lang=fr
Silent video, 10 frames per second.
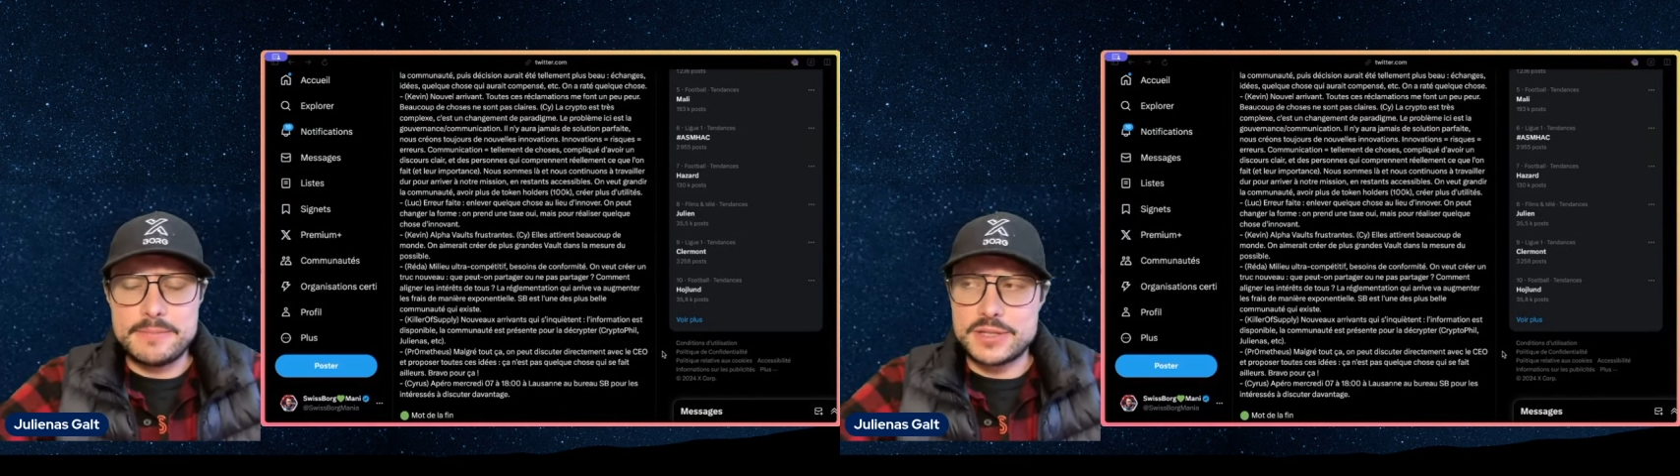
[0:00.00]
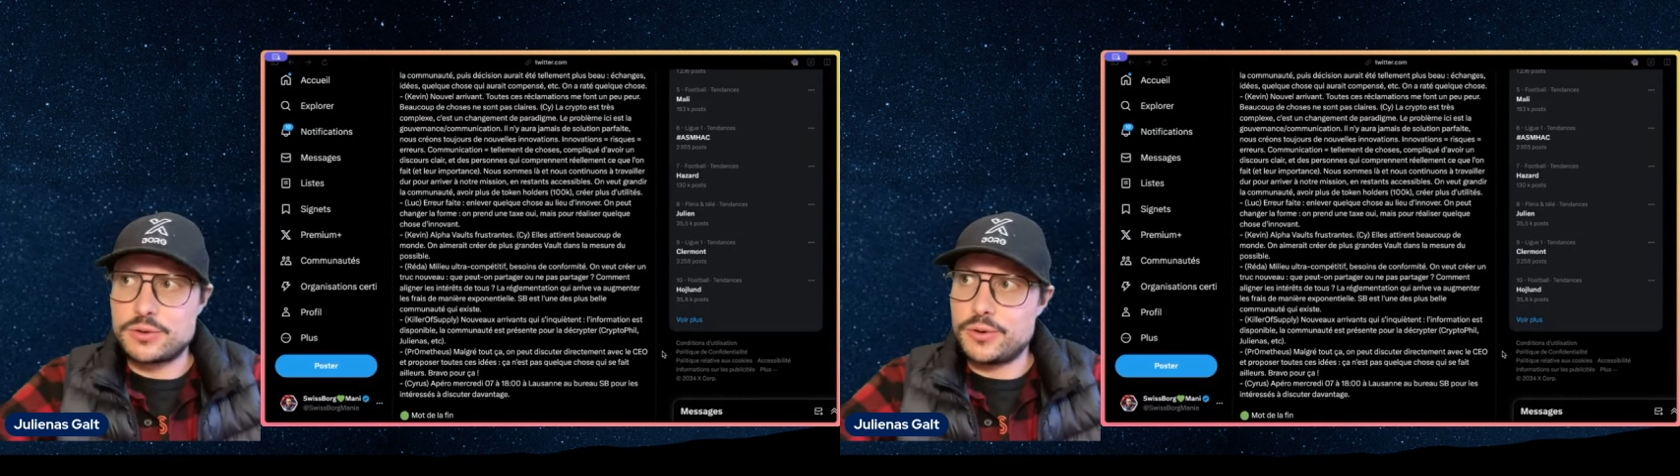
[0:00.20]

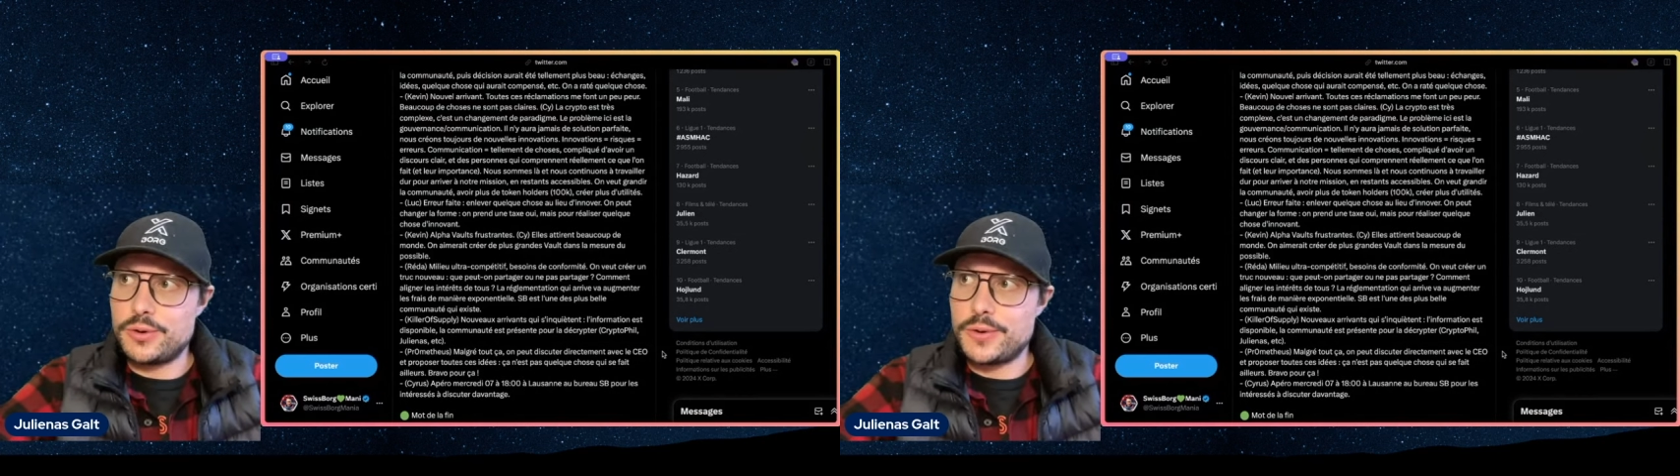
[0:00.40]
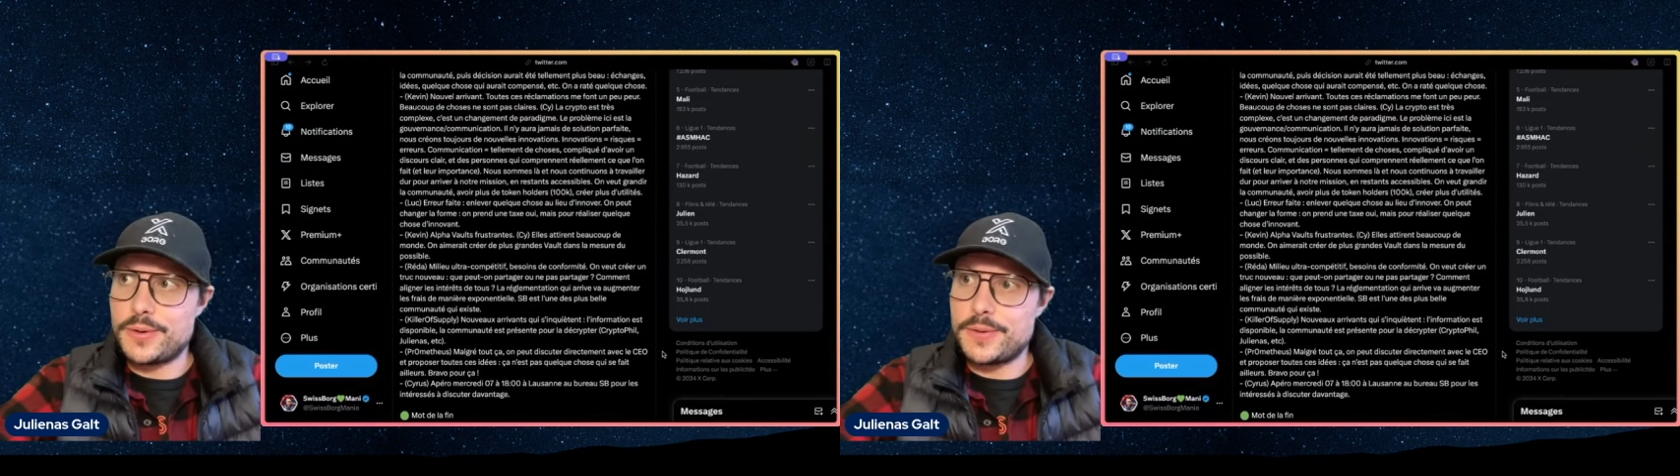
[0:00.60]
Parce
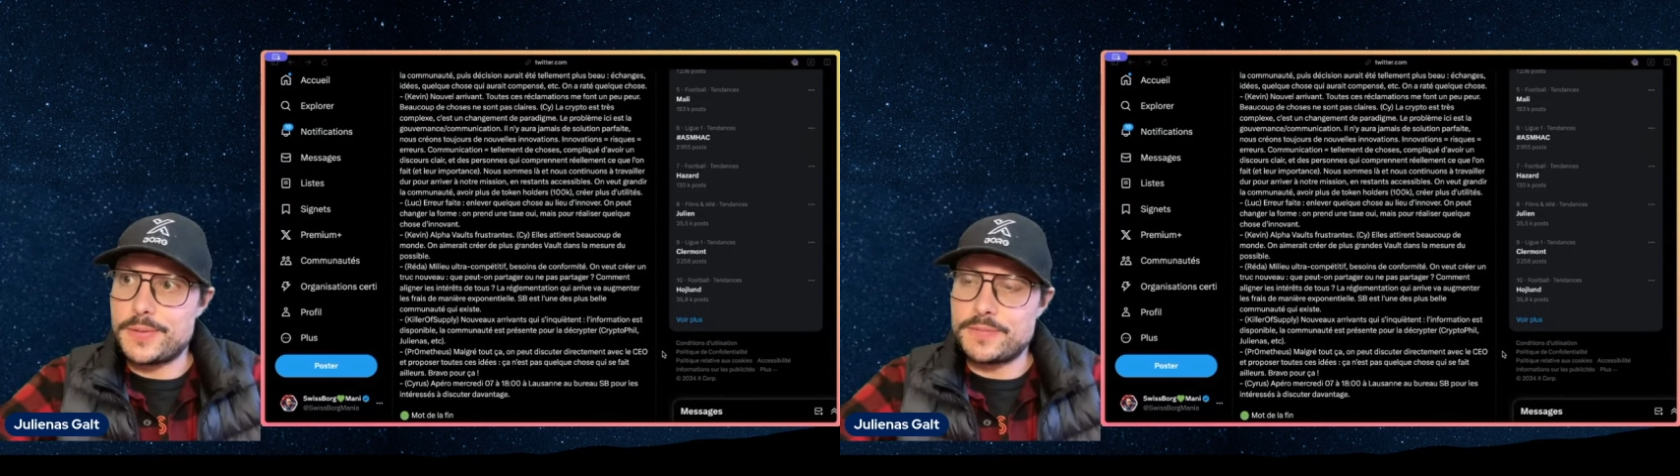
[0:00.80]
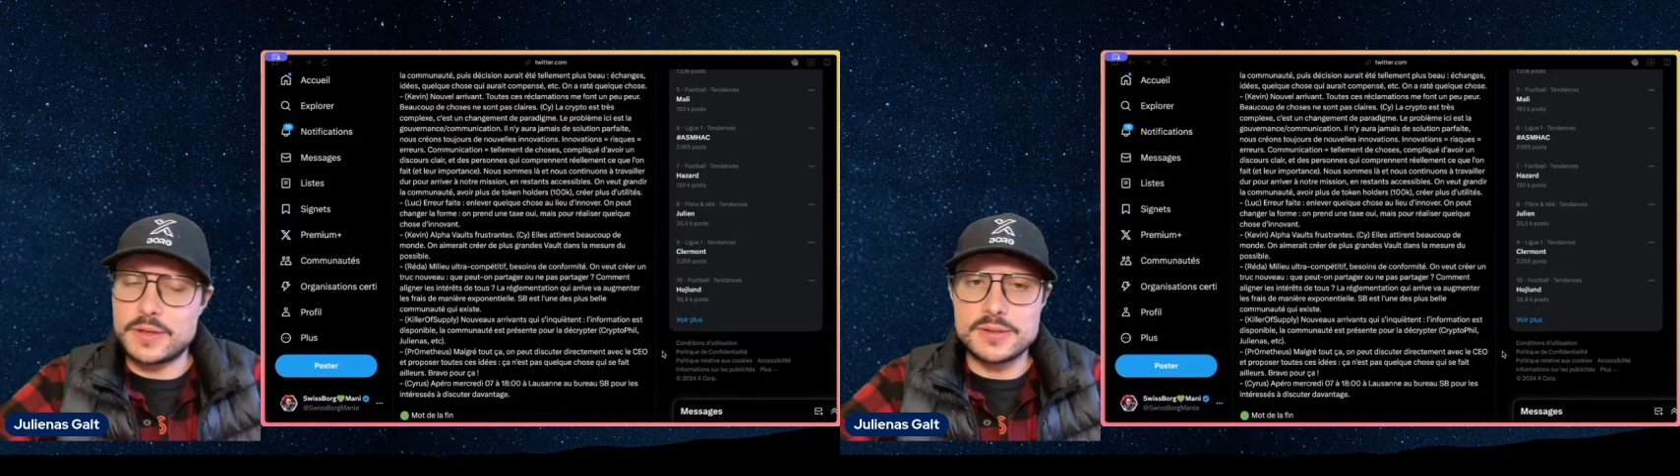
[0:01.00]

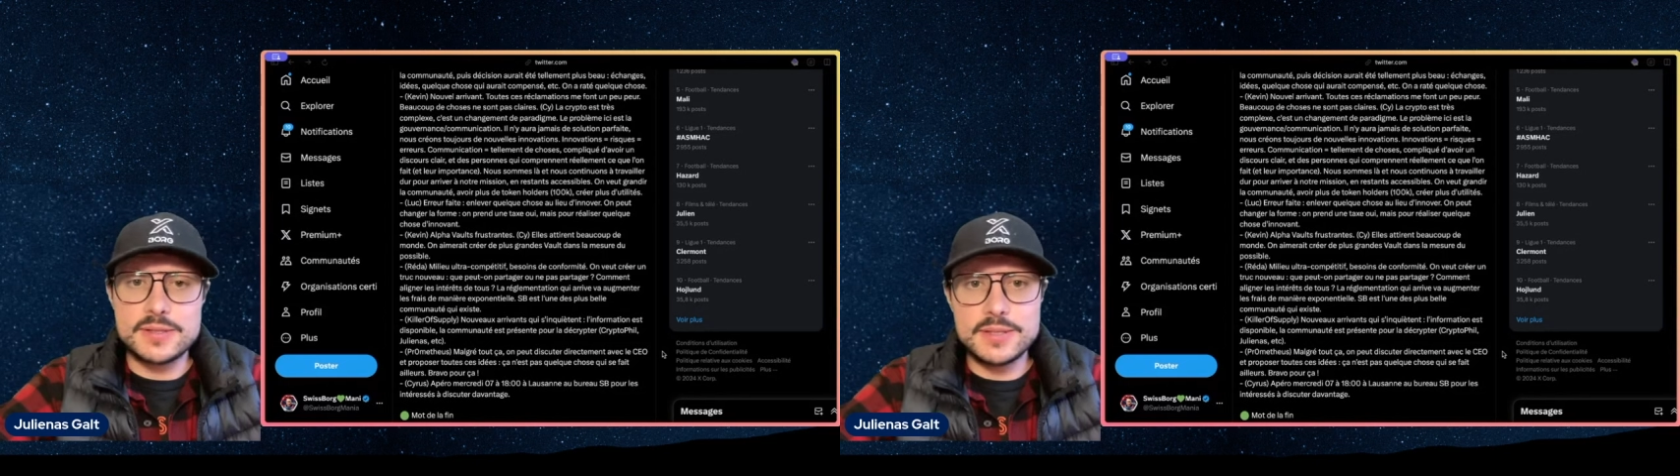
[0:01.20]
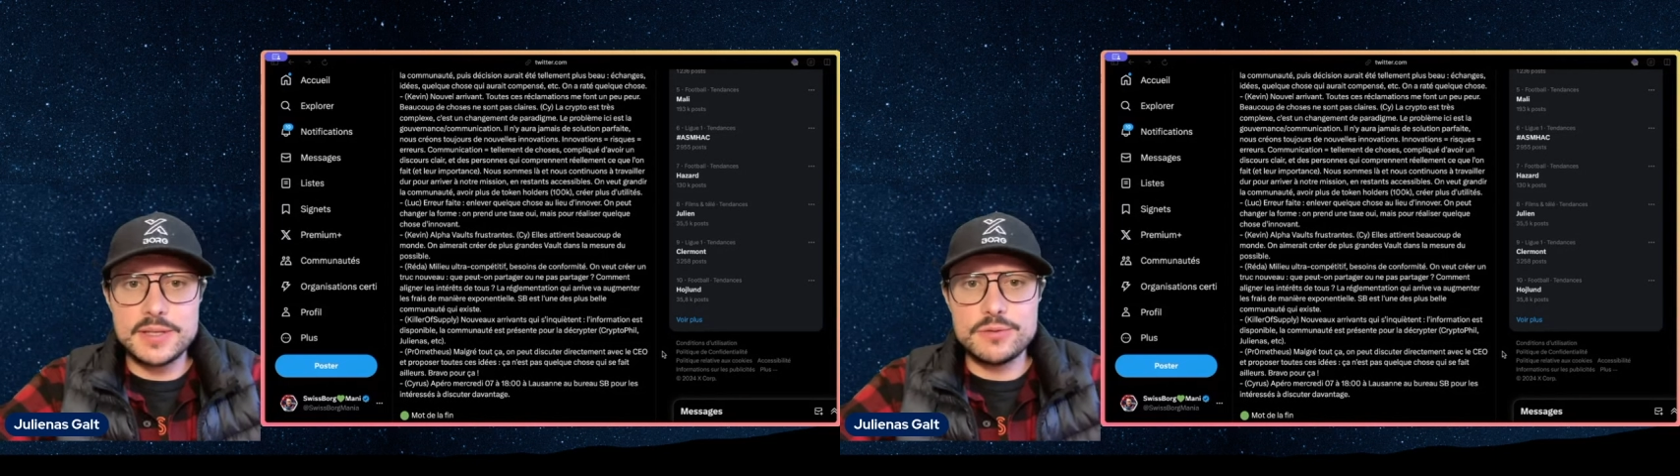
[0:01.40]
que
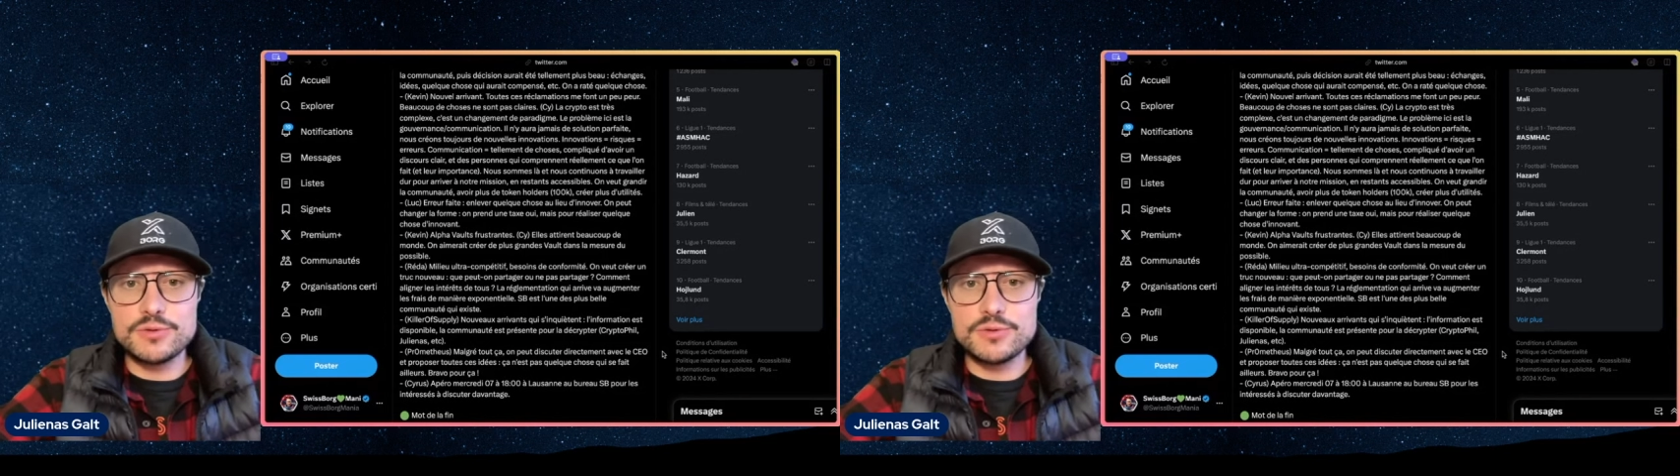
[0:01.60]
si